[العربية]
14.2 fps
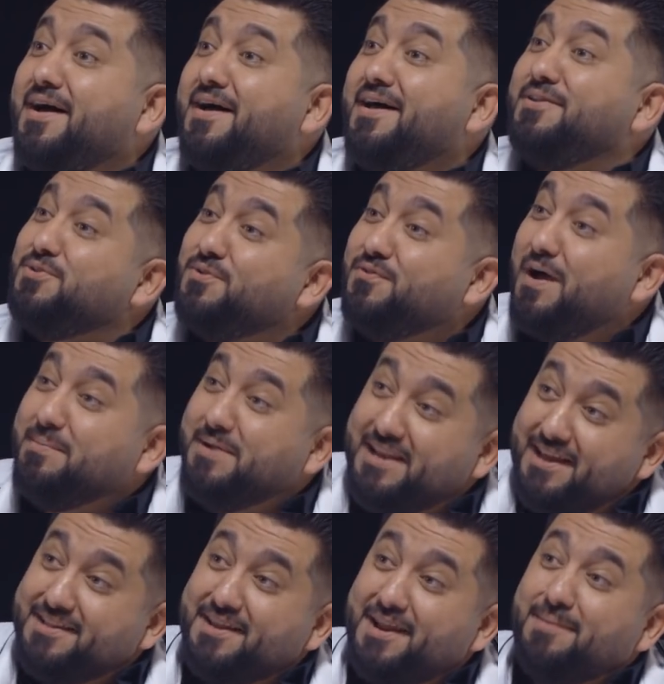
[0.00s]
ها انتم فاهمين
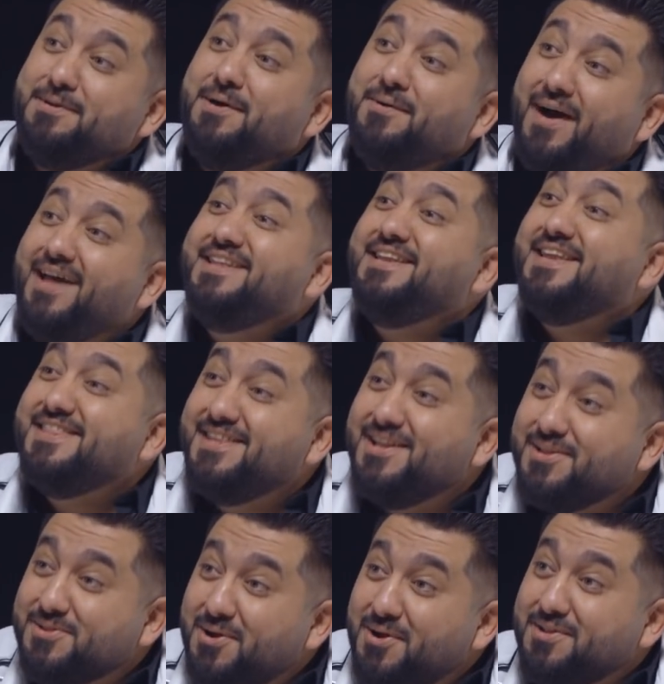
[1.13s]
الاحترام انه واحد
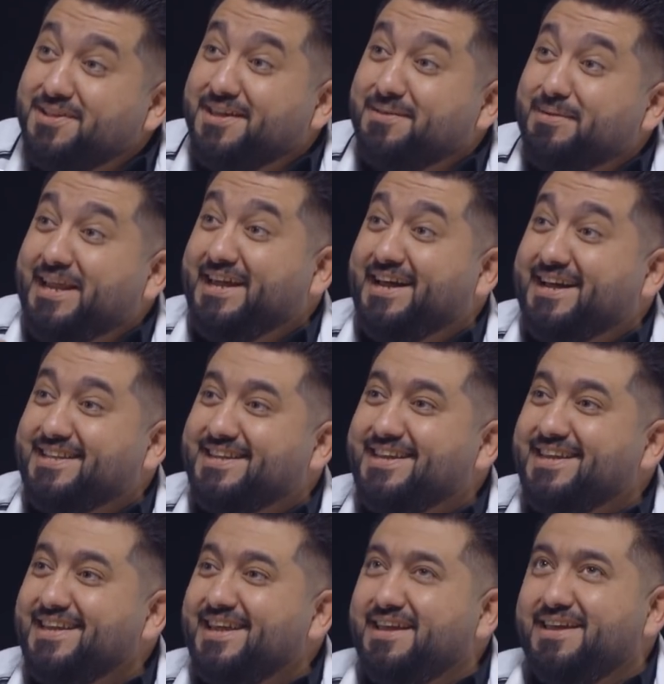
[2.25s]
ينزل صوته بالعياده
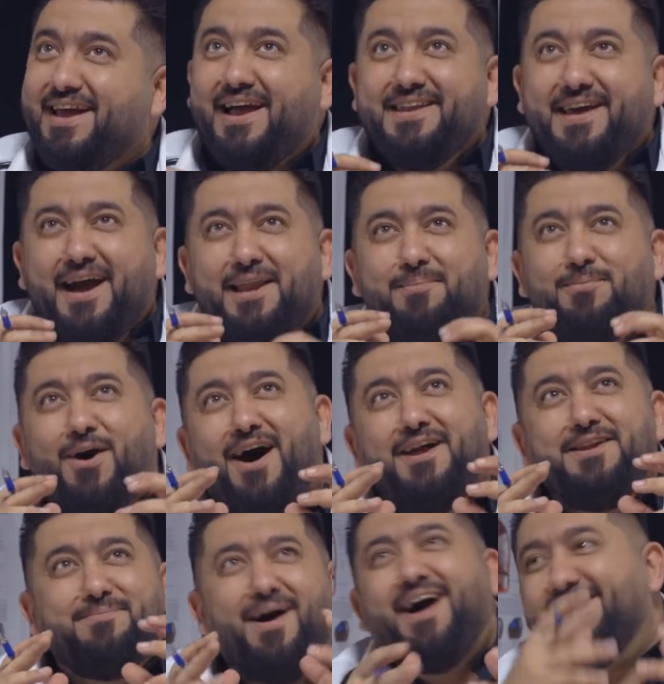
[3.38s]
يعني على ابو
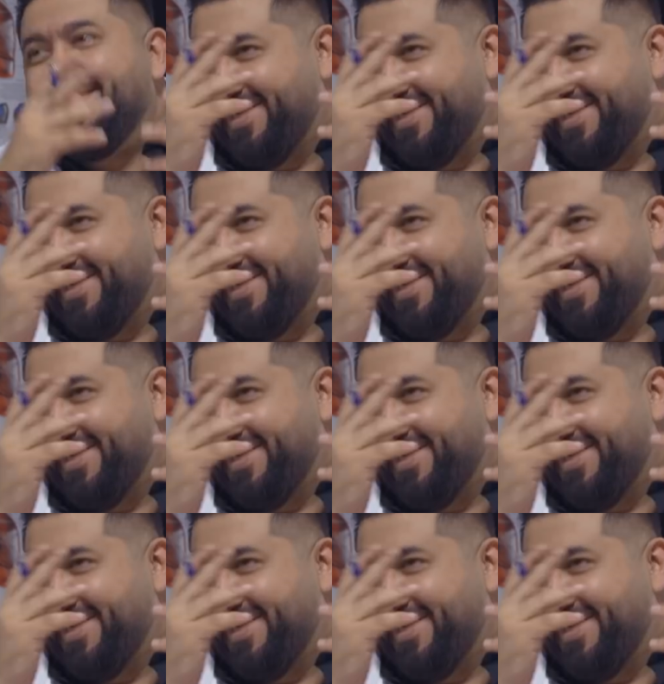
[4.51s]
اني ما